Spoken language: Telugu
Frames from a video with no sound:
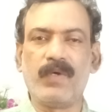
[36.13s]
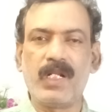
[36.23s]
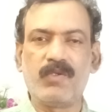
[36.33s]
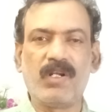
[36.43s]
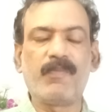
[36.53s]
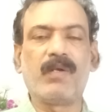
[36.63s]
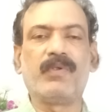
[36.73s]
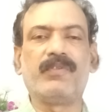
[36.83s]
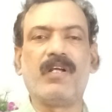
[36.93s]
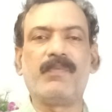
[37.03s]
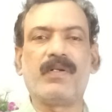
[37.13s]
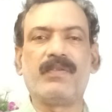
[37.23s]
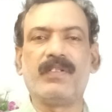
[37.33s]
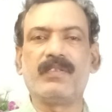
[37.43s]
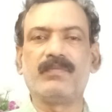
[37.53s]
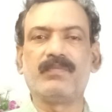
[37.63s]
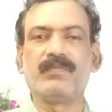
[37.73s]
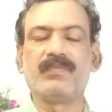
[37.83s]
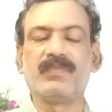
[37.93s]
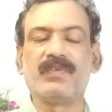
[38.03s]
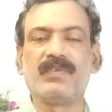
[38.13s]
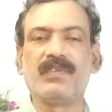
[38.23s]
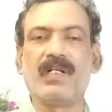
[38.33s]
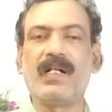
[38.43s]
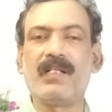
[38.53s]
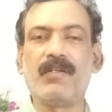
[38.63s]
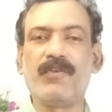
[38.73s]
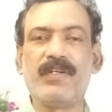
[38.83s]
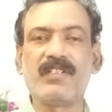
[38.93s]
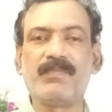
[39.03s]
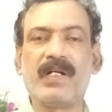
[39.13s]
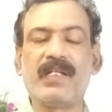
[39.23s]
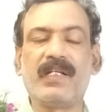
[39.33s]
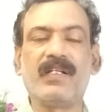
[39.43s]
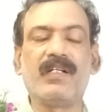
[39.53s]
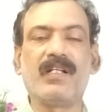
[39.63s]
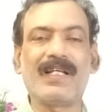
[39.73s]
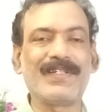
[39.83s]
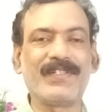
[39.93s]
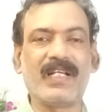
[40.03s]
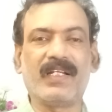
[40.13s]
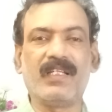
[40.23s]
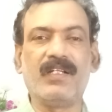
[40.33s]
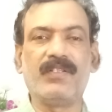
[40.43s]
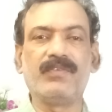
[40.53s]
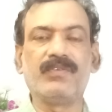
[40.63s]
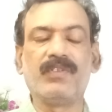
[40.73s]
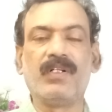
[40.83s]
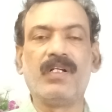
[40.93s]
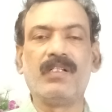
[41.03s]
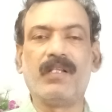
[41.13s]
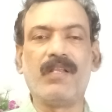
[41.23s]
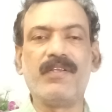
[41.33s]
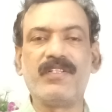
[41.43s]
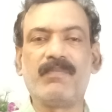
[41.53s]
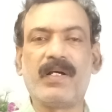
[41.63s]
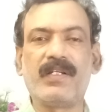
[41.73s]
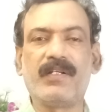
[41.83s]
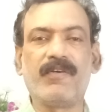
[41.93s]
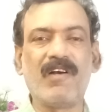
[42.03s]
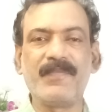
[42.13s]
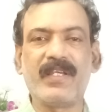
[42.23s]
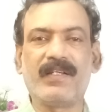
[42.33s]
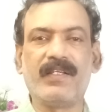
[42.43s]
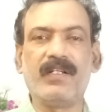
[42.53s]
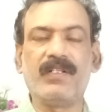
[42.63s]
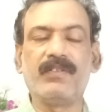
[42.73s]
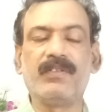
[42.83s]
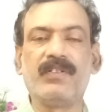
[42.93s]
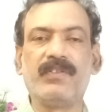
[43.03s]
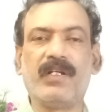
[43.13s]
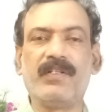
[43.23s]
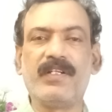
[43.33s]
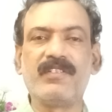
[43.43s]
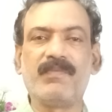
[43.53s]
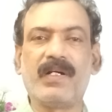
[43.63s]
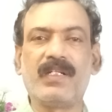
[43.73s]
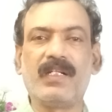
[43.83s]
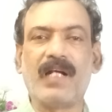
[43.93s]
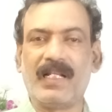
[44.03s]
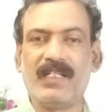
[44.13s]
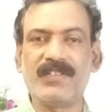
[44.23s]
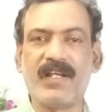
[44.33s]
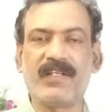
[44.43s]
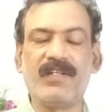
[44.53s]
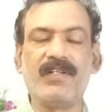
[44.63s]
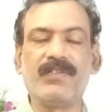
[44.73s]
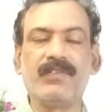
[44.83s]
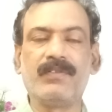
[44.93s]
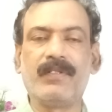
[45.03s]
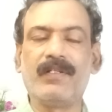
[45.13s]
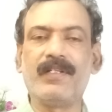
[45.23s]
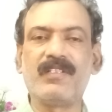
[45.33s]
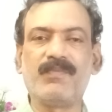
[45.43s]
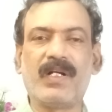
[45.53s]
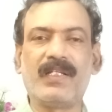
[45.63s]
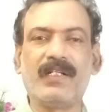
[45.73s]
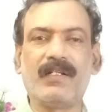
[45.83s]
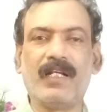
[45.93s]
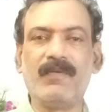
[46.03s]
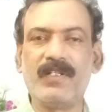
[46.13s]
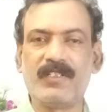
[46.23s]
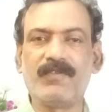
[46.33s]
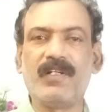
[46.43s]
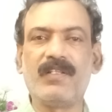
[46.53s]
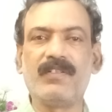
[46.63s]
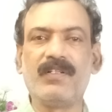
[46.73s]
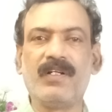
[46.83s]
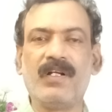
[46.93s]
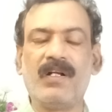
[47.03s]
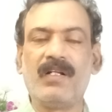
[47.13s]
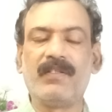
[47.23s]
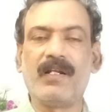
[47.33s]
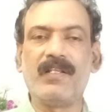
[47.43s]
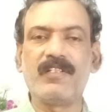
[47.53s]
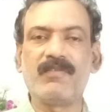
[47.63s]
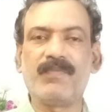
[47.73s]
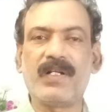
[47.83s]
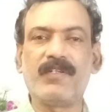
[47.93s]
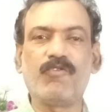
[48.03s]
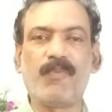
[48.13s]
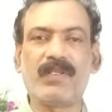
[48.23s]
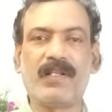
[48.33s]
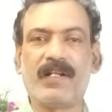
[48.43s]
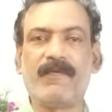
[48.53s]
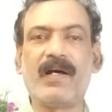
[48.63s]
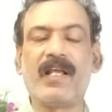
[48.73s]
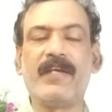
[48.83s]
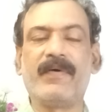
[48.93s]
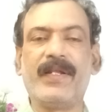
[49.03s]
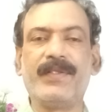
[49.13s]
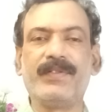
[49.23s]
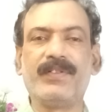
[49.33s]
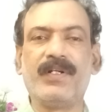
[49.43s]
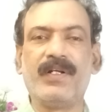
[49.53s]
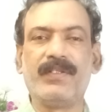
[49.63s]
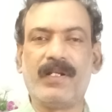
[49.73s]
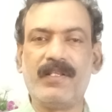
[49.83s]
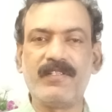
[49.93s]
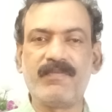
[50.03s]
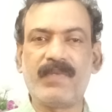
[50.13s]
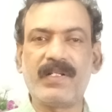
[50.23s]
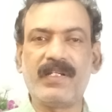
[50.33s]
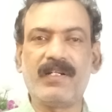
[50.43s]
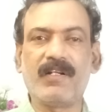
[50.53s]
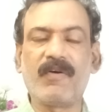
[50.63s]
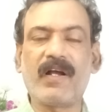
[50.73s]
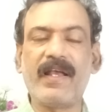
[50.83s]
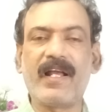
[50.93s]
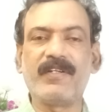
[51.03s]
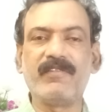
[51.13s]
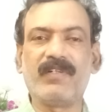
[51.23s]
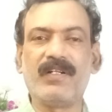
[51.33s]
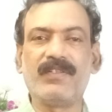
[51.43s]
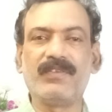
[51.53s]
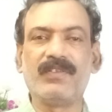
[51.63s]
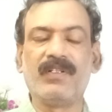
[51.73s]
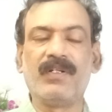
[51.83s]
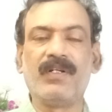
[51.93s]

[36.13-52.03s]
వీరితోనే ప్రభుత్వం ఏర్పడుతుంది అంటే తెలుగుదేశం పార్టీకి రక్షణ శాఖ లేదు తెలుగుదేశం పార్టీకి హోంశాఖ లేదు తెలుగుదేశం పార్టీకి ఆర్థిక శాఖ లేదు తెలుగుదేశం పార్టీకి రైల్వేస్ ఇవ్వలేదు తెలుగుదేశం పార్టీకి ఉపరితల రవాణా ఇవ్వలేదు తెలుగుదేశం పార్టీకి నౌకాయానం ఇవ్వలేదు